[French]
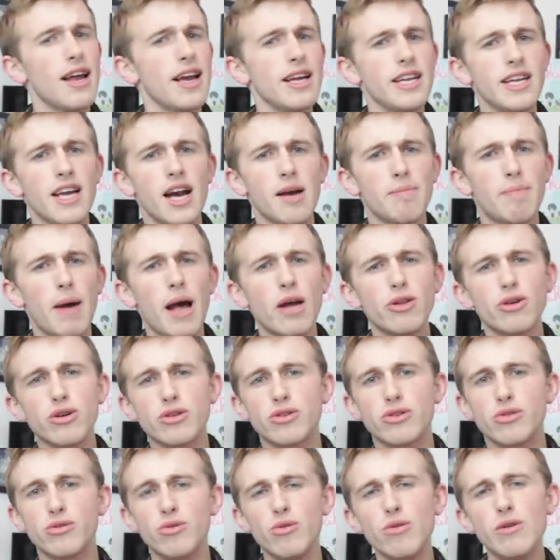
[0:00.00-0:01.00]
Et là il y a un
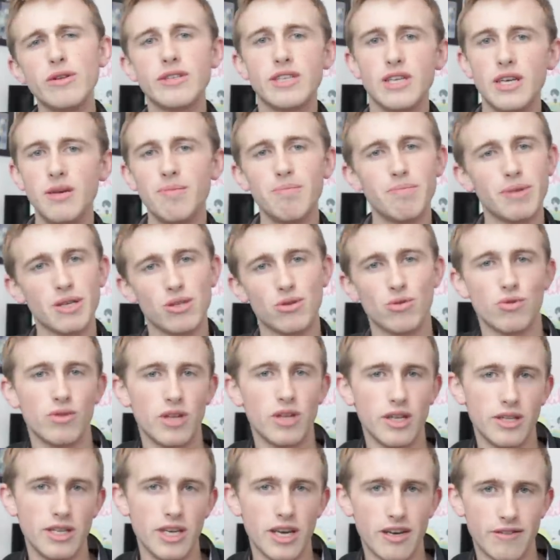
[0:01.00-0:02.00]
paradoxe ultime, parce
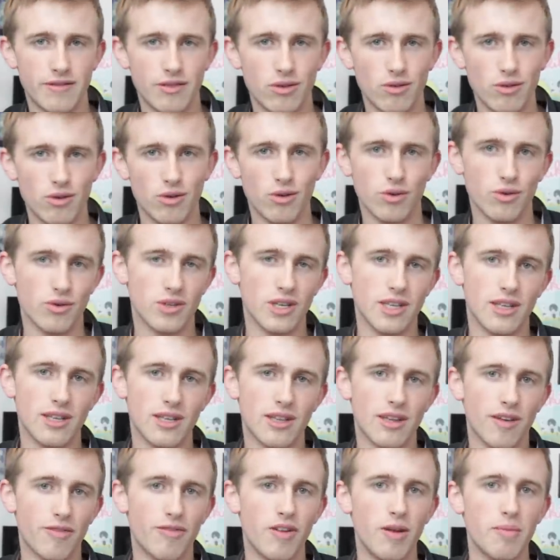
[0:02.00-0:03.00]
qu'on a dit avant que
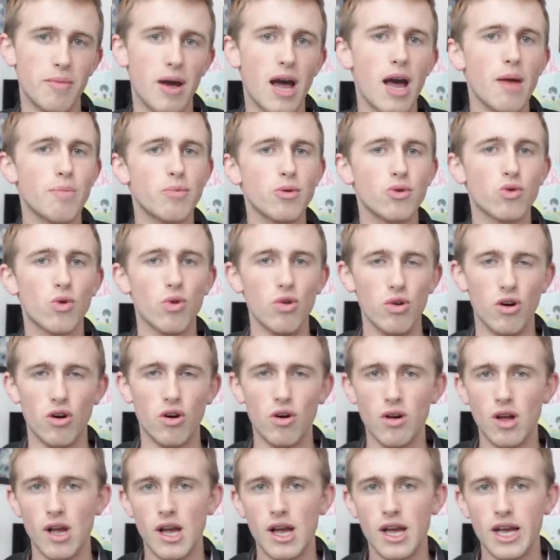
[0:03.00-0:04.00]
c'était un film un peu trop
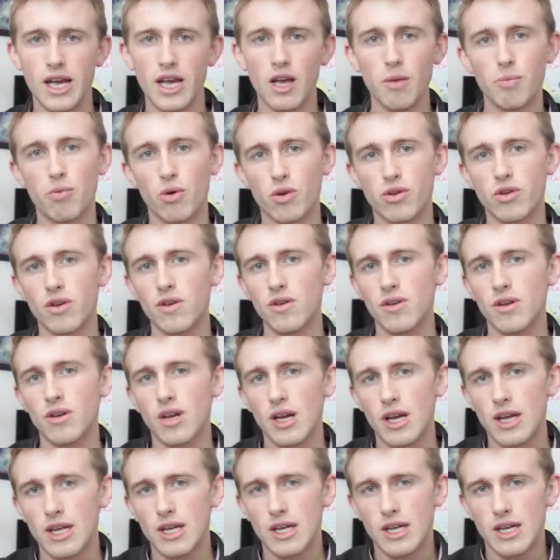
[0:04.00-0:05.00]
lent, et pourtant,
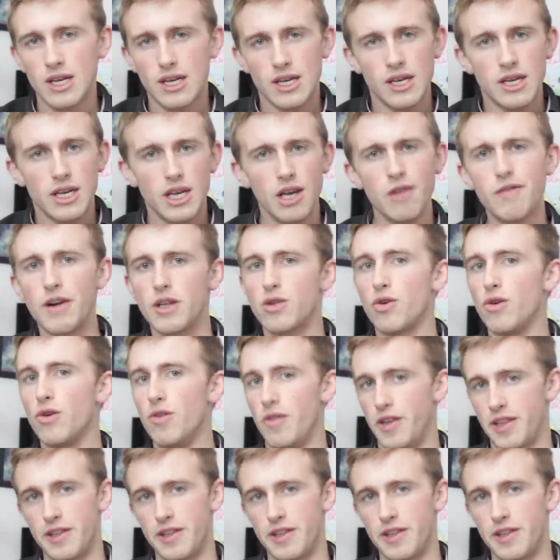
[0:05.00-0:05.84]
il va trop